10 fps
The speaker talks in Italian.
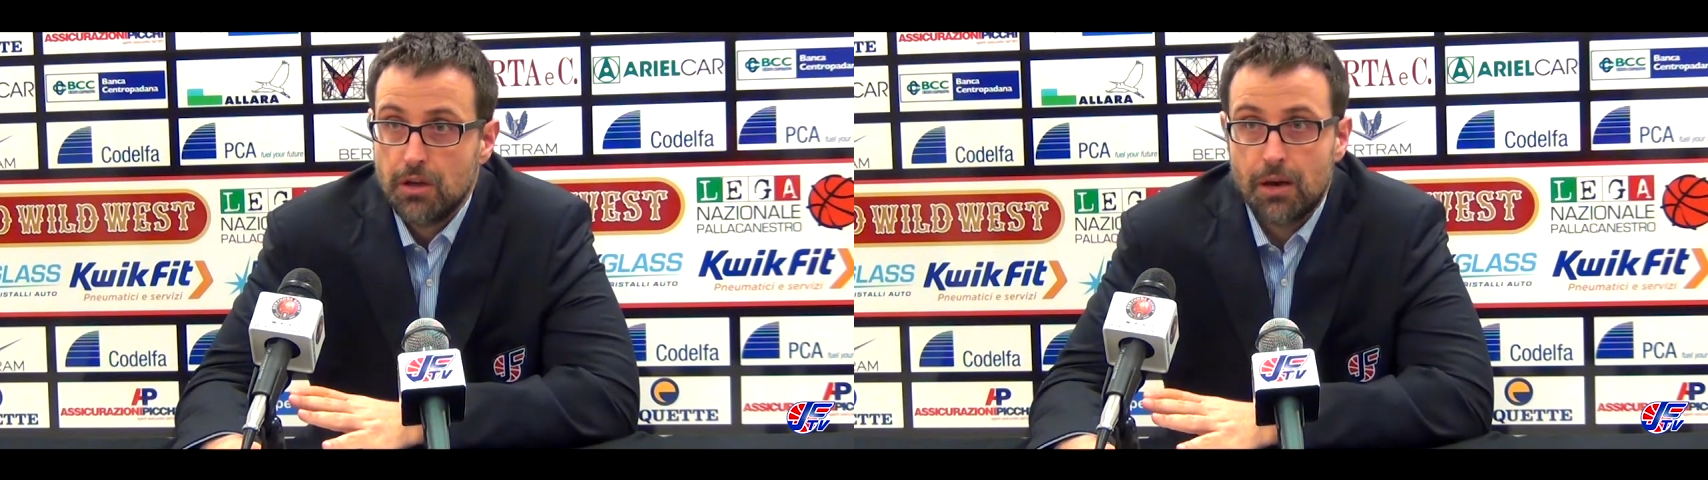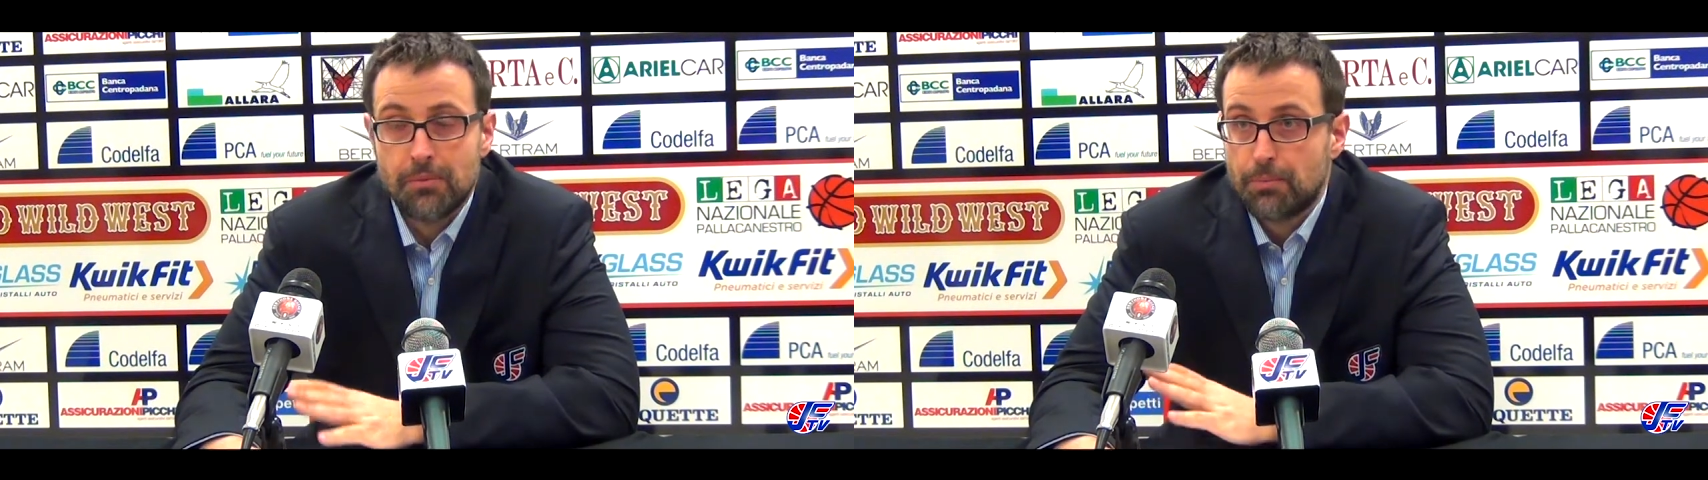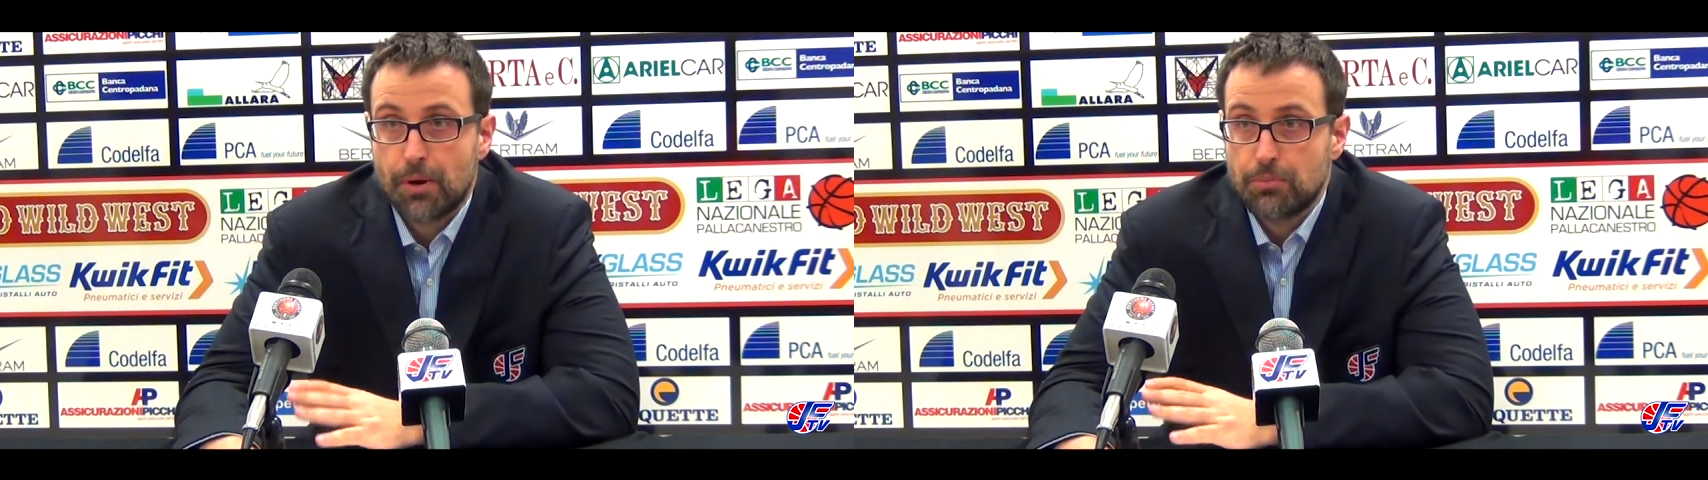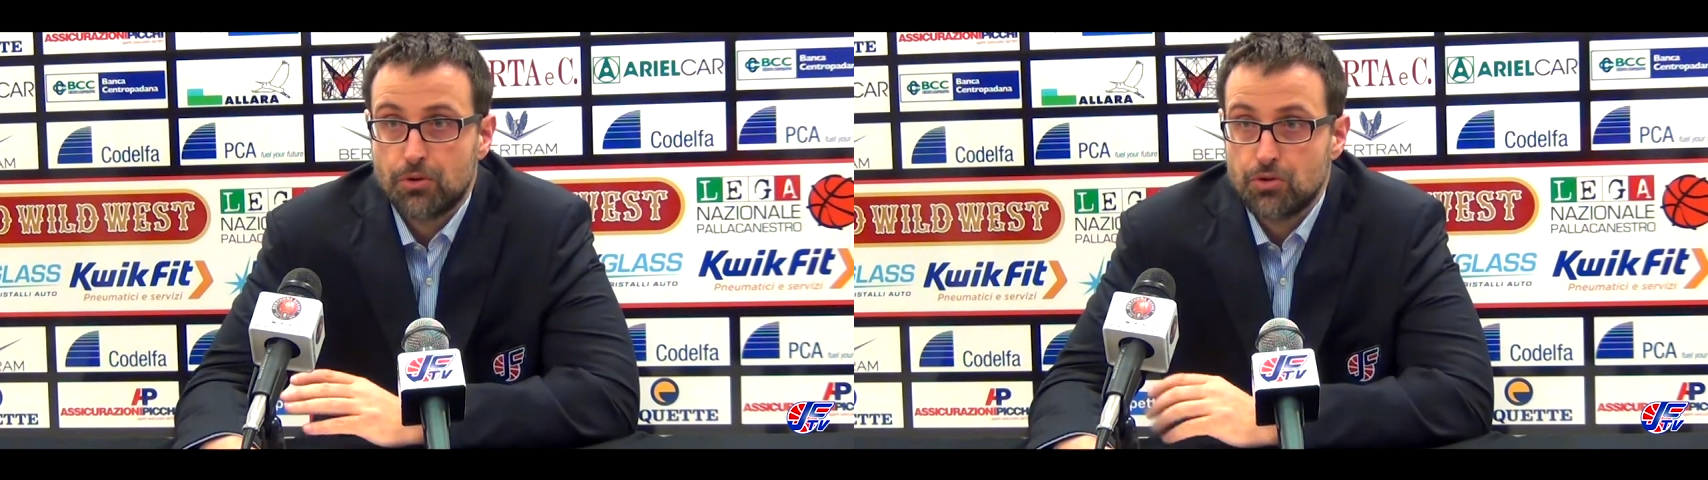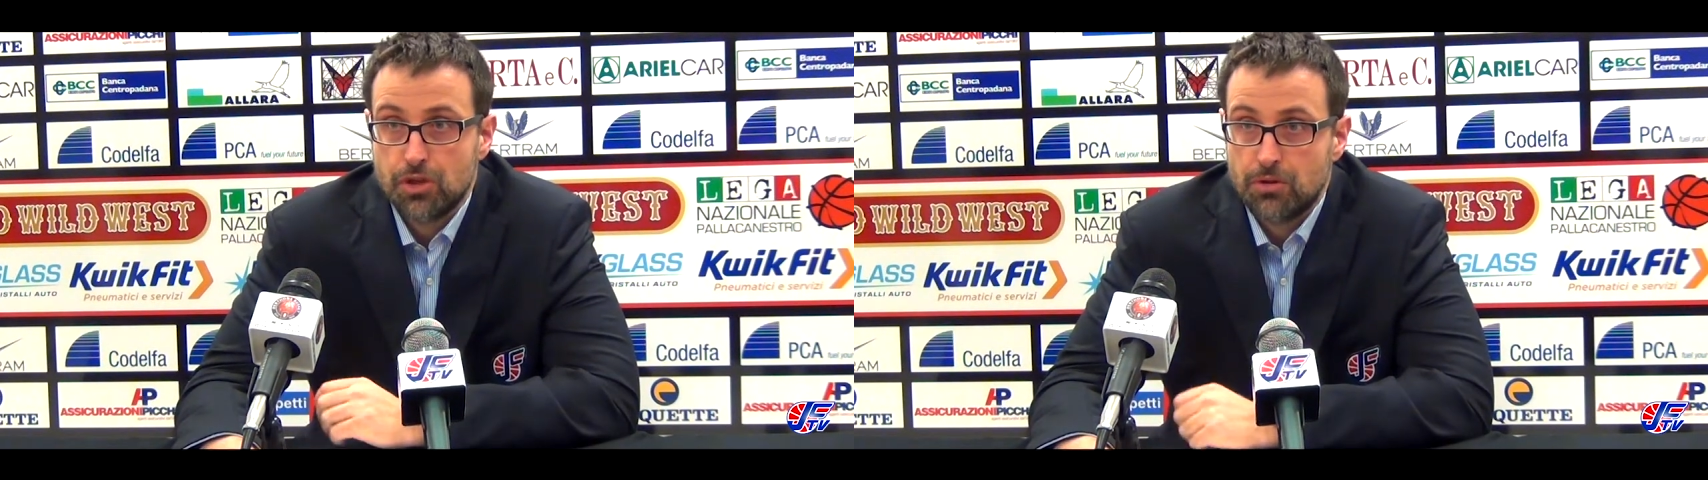a me proprio
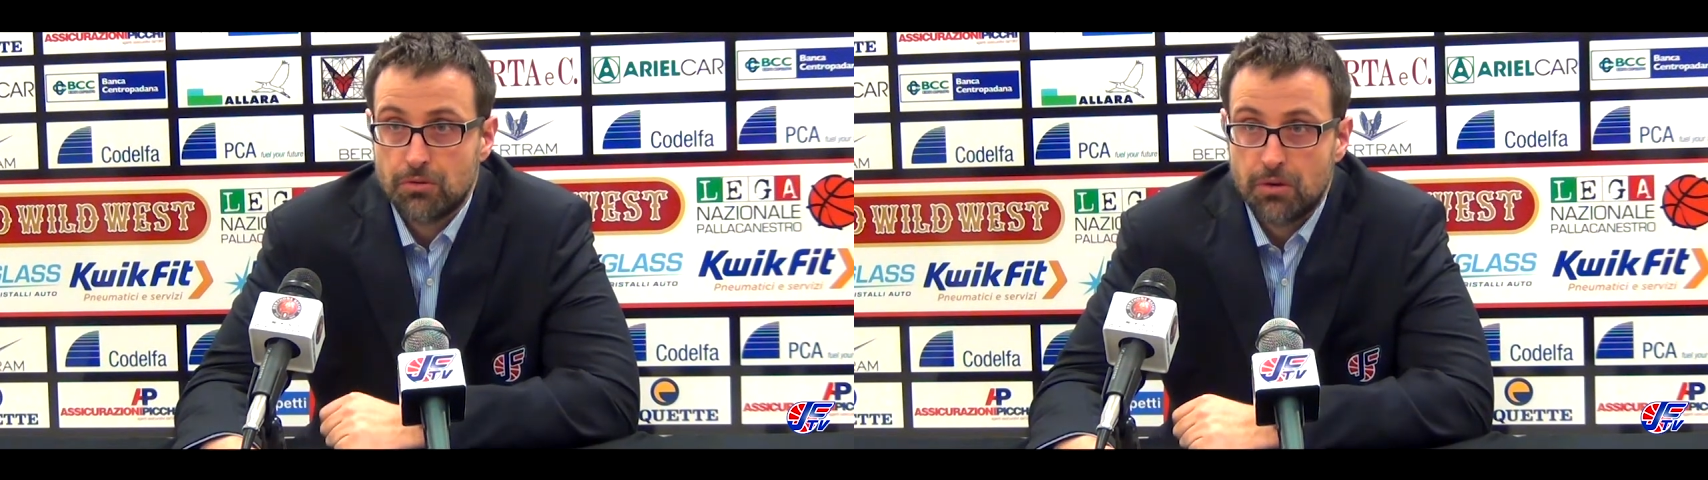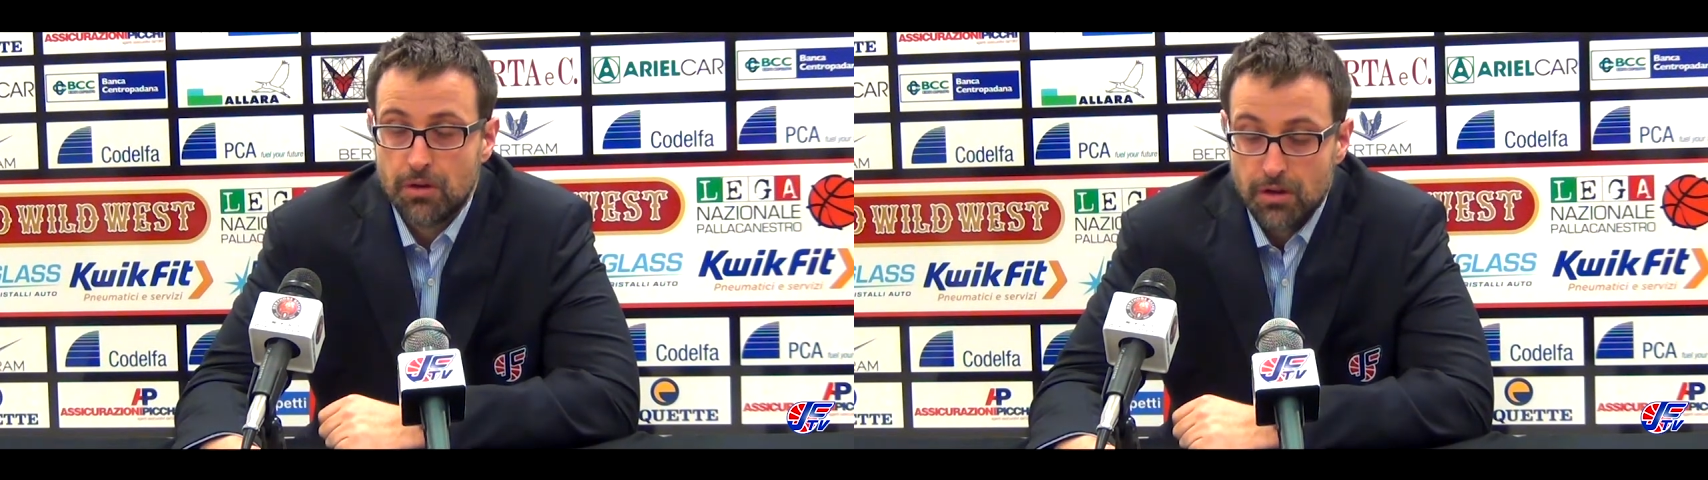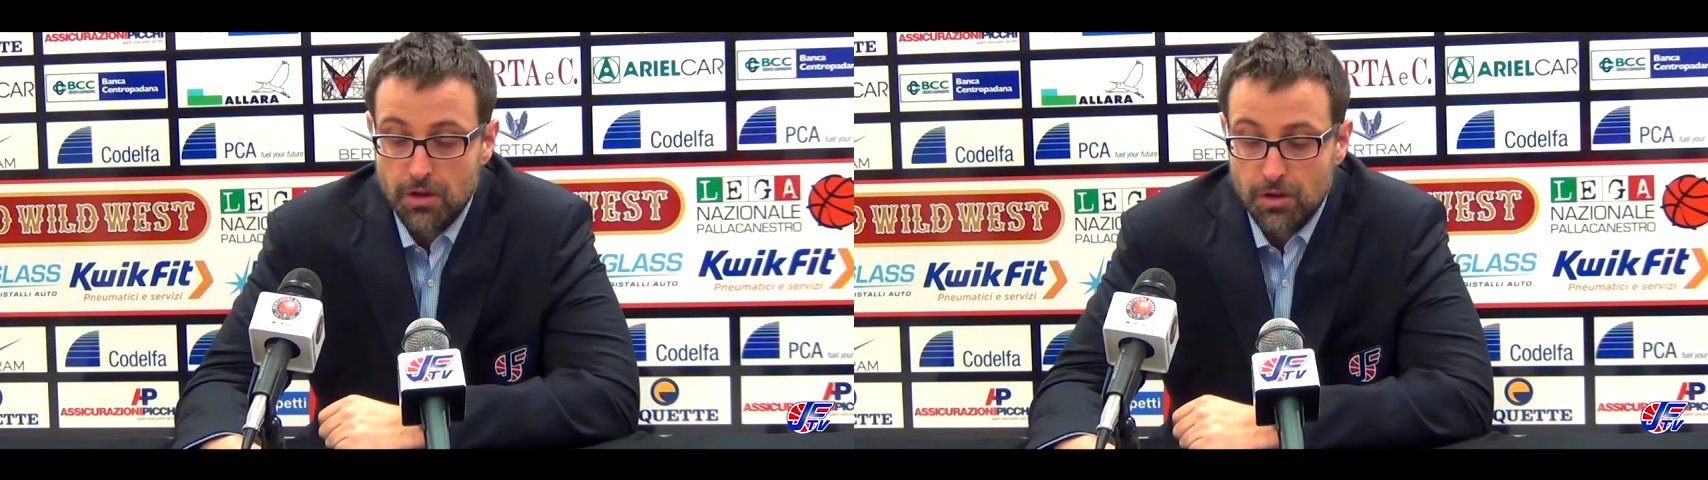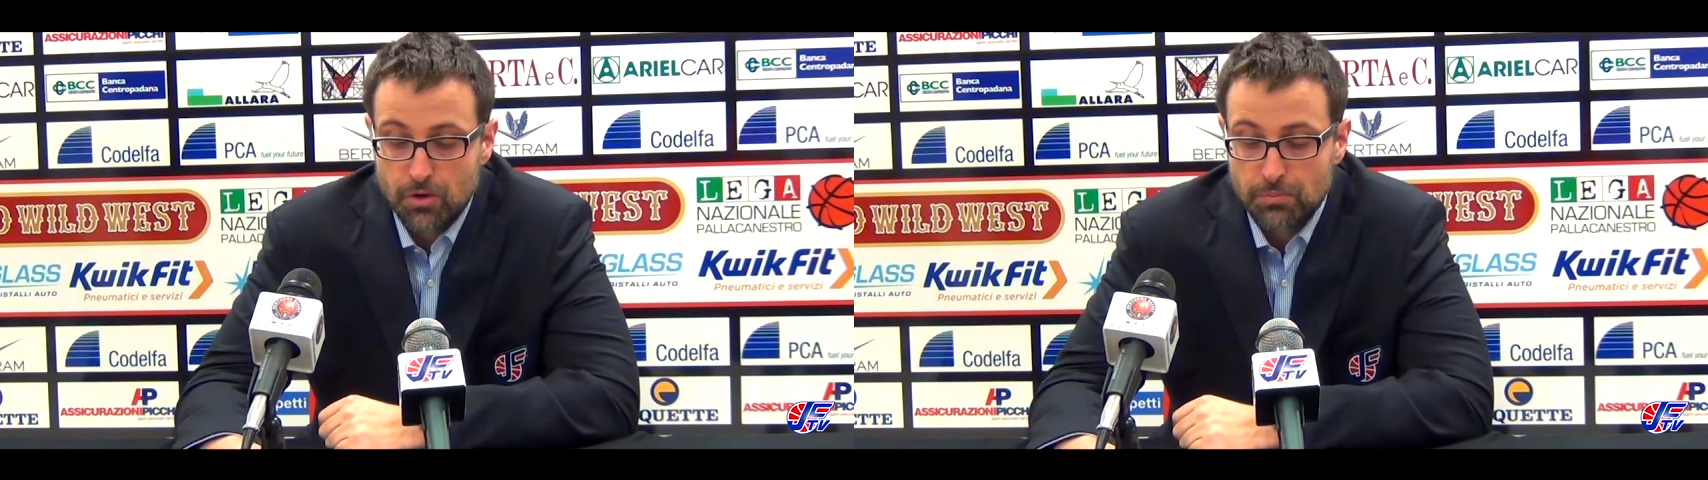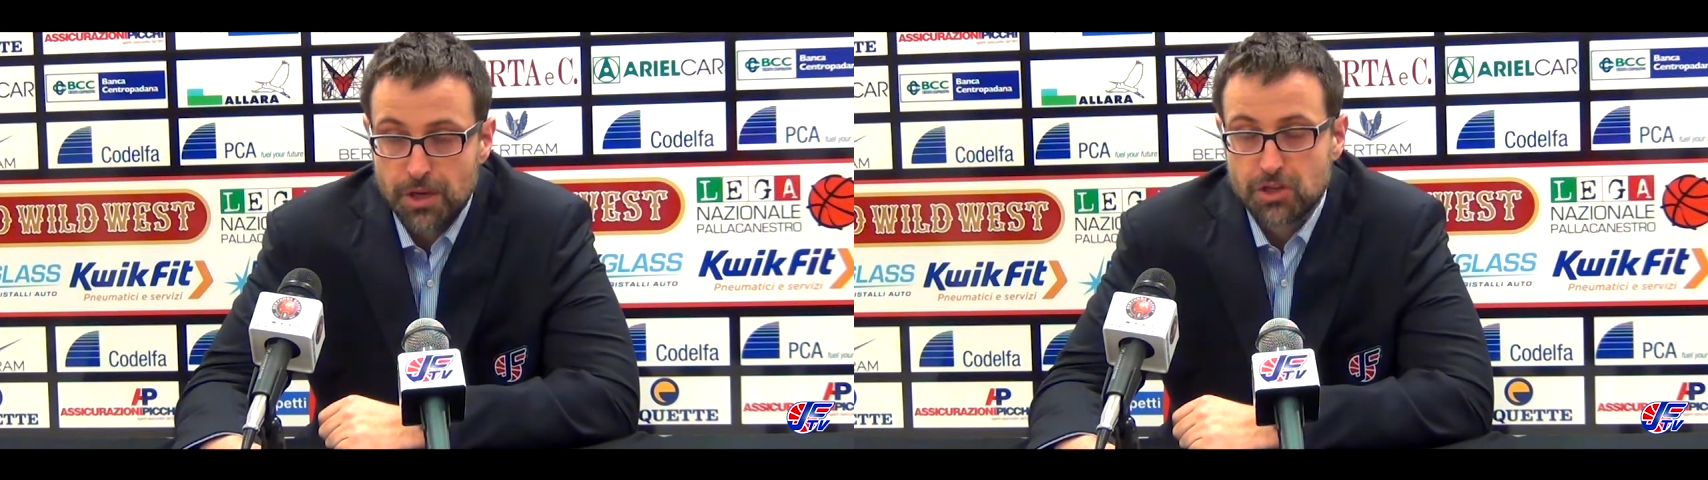così non,
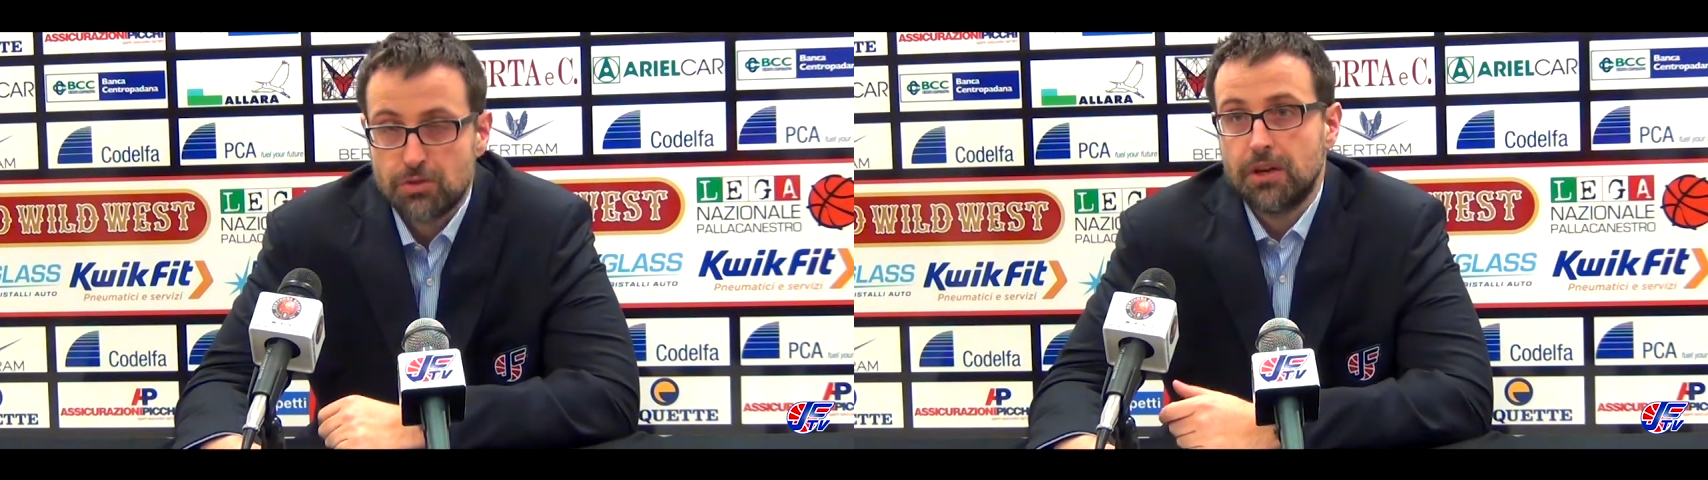non piace